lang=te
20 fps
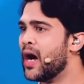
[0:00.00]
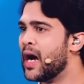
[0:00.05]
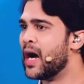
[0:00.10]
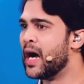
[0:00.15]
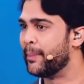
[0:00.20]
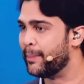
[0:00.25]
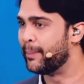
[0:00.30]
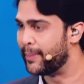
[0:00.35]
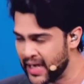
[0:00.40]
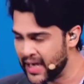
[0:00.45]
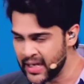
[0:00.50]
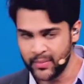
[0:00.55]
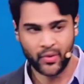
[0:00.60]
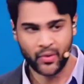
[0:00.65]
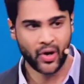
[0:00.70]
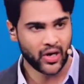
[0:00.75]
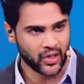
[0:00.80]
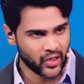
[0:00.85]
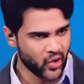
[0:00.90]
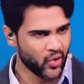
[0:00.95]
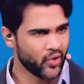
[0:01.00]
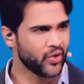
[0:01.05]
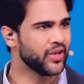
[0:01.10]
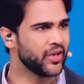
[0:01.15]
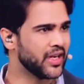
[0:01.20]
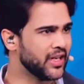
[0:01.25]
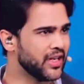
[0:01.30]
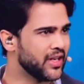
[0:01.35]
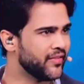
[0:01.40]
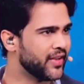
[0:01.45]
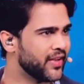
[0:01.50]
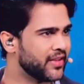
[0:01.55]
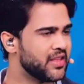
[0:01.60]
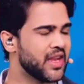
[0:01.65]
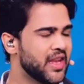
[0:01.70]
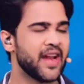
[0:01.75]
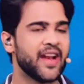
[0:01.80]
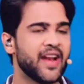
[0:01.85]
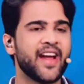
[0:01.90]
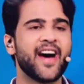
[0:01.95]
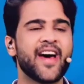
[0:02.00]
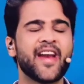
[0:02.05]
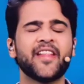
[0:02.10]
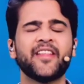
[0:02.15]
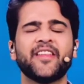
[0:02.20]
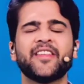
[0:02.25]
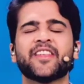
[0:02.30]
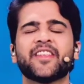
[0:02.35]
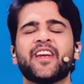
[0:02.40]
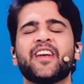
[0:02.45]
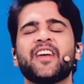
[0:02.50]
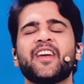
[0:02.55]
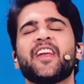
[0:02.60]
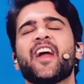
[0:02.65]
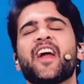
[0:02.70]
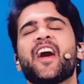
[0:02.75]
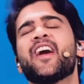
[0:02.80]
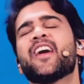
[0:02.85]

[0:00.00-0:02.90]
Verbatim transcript: ఆ భయం ఆ గౌరవం కలిగిన వ్యక్తి ఆయన ఆరాధించాలని నేను